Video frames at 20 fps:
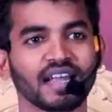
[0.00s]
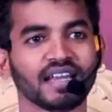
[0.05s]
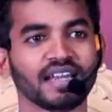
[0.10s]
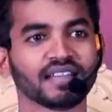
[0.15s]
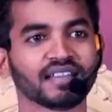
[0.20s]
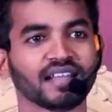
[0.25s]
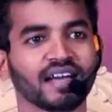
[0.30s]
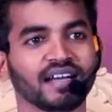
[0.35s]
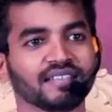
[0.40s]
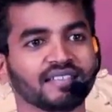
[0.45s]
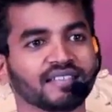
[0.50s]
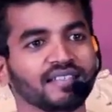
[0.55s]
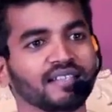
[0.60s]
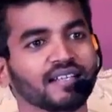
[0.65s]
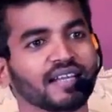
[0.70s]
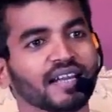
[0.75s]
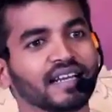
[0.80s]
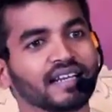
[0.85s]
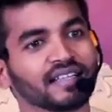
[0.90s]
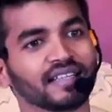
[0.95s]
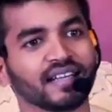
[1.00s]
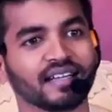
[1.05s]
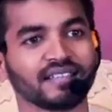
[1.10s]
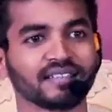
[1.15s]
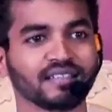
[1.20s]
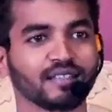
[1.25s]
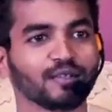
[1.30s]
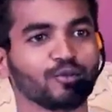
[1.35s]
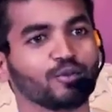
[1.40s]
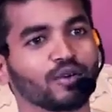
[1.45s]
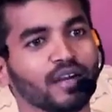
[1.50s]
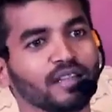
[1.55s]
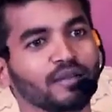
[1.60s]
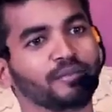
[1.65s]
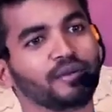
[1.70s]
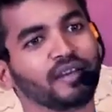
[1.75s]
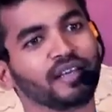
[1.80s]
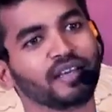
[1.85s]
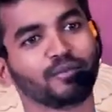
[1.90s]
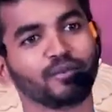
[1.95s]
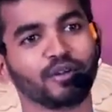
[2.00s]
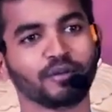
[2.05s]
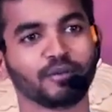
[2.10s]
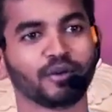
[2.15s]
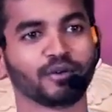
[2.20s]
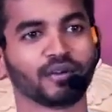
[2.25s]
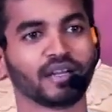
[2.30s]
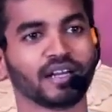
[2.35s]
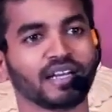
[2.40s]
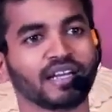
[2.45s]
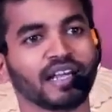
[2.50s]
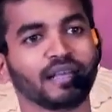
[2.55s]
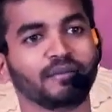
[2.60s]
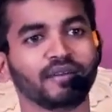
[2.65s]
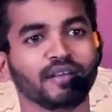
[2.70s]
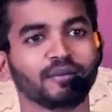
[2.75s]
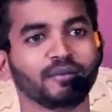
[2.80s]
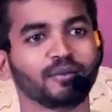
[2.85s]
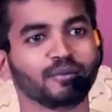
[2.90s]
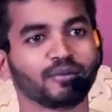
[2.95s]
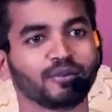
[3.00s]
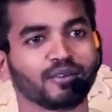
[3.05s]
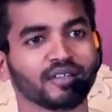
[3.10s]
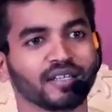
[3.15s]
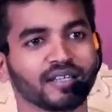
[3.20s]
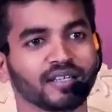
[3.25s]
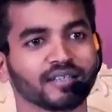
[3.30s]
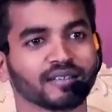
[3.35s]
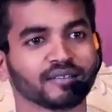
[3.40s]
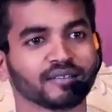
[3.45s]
நல்ல தாட்ஸ் எது கெட்ட தாட்ஸ் எதுன்னு உட்காந்து பிரிக்க முடியுமா உங்களால் டைம் டேபிள் போட்டு